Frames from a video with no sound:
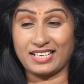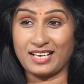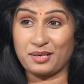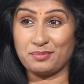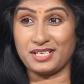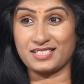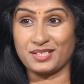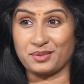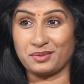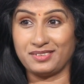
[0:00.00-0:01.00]
వెటకారం
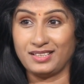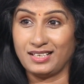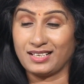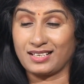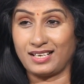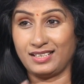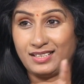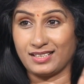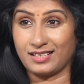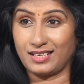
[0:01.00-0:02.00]
చేసిండ్రు
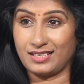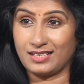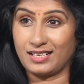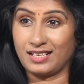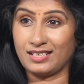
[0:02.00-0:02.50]
కానీ అయ్యాడా